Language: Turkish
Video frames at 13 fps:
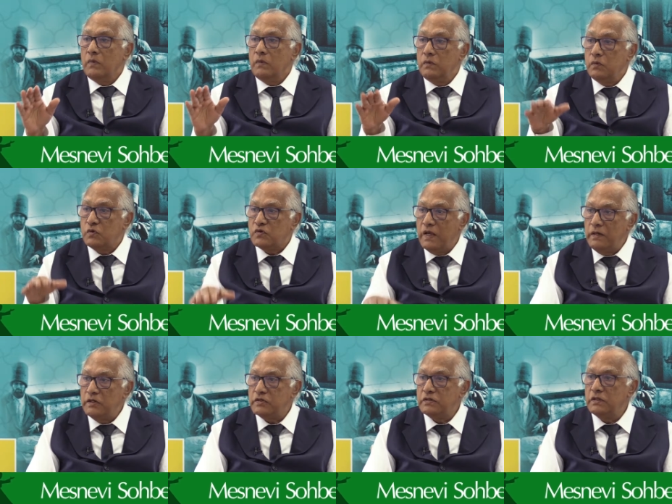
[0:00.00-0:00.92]

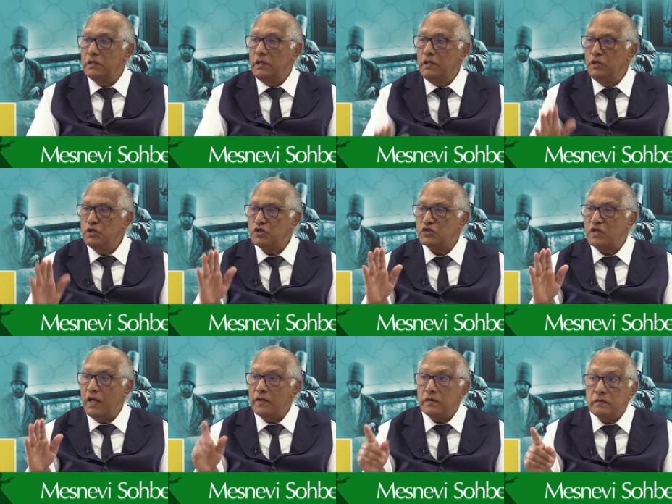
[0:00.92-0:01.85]
yükselişi,
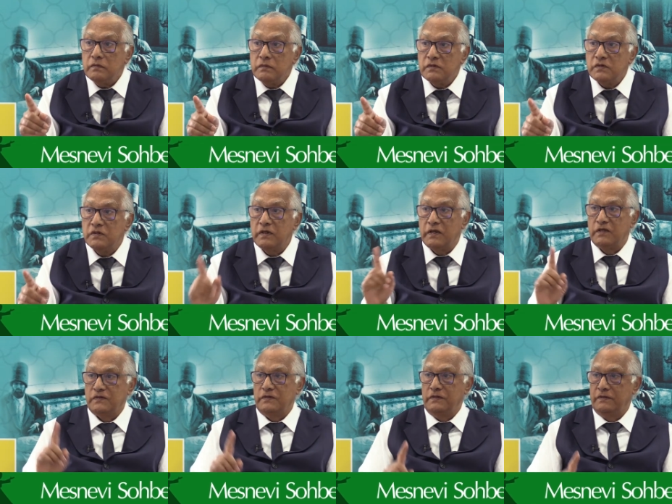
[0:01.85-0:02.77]
inişte sır
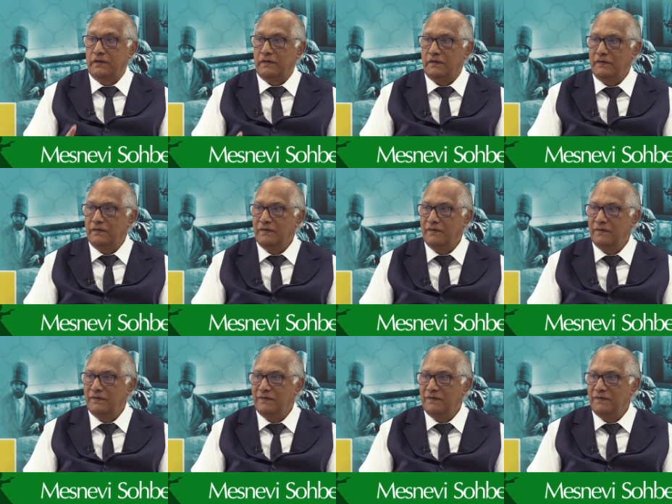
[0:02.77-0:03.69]
gizlidir.
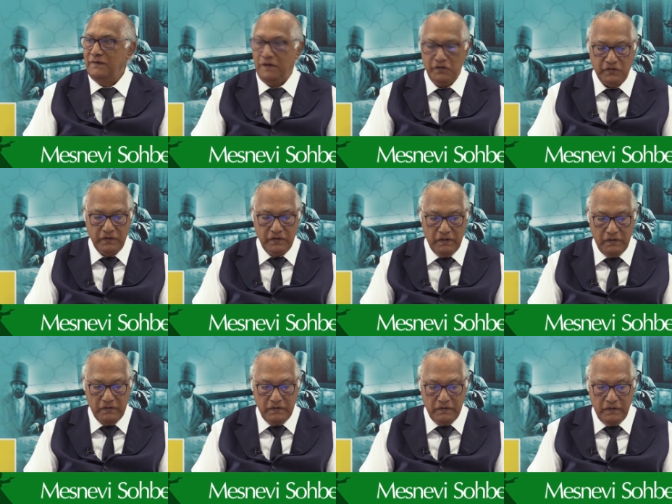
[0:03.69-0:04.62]
Ne sır
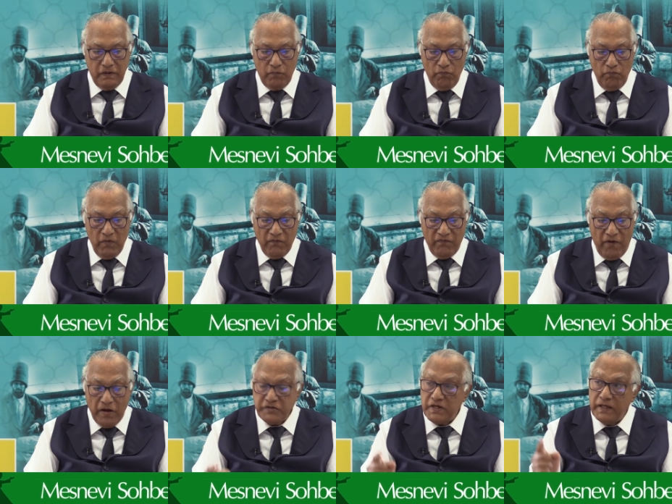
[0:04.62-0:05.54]
gizlidir?
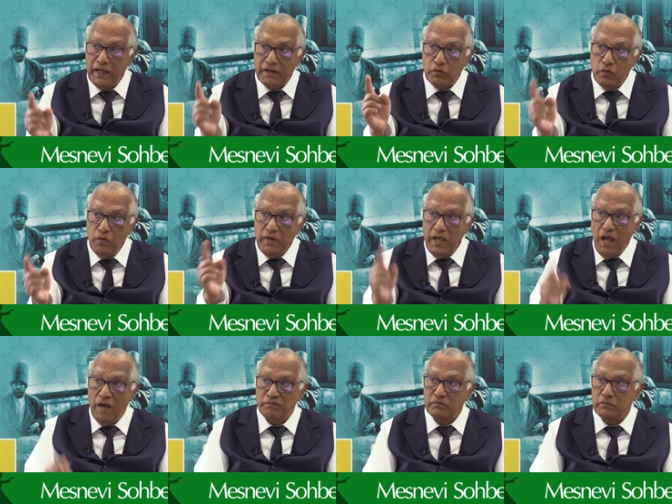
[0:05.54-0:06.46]
Faşeger
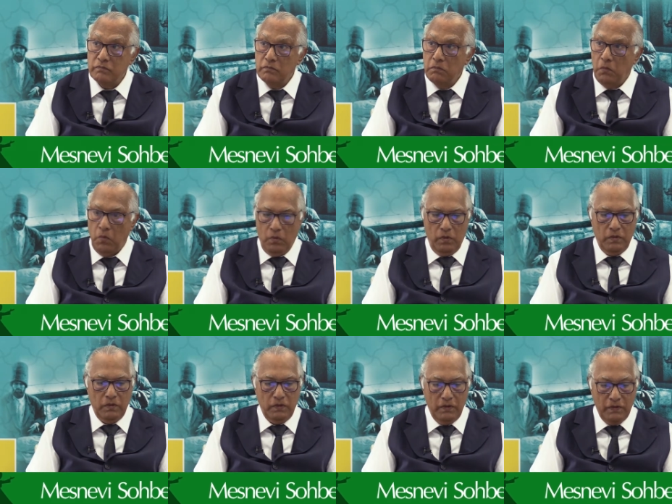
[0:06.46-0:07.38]
güyam.
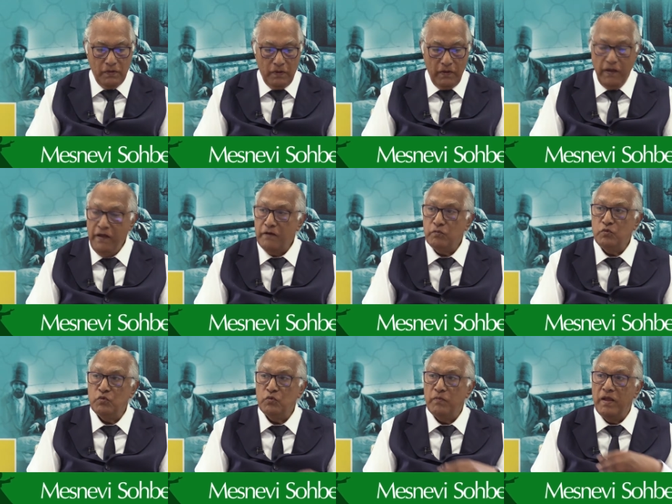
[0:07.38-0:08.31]
Allah Allah. Eğer
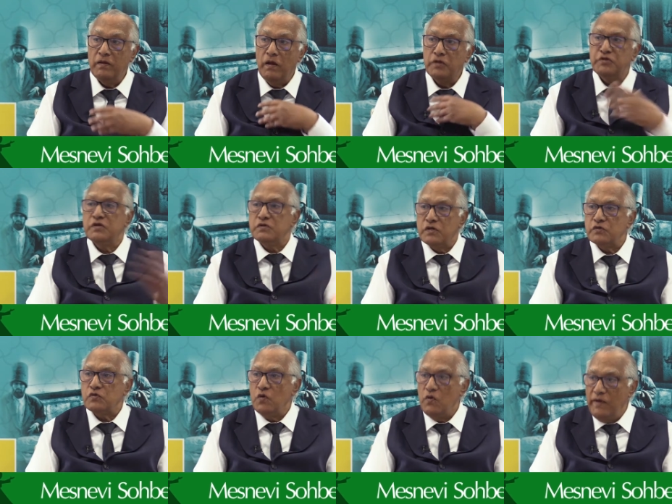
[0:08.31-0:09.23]
bunu ben açıkça
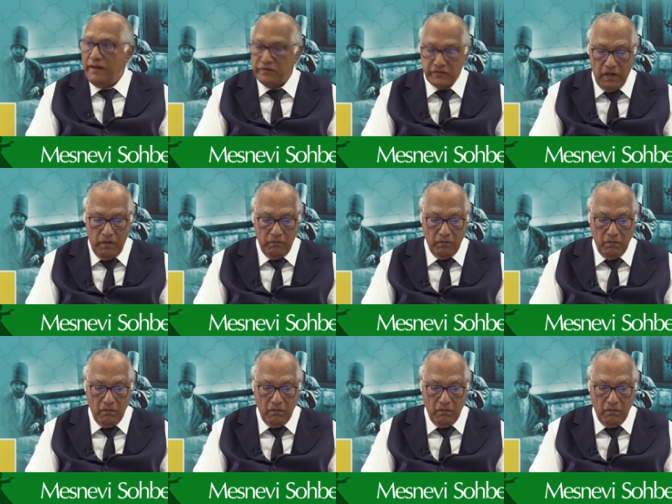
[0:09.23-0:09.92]
söylersem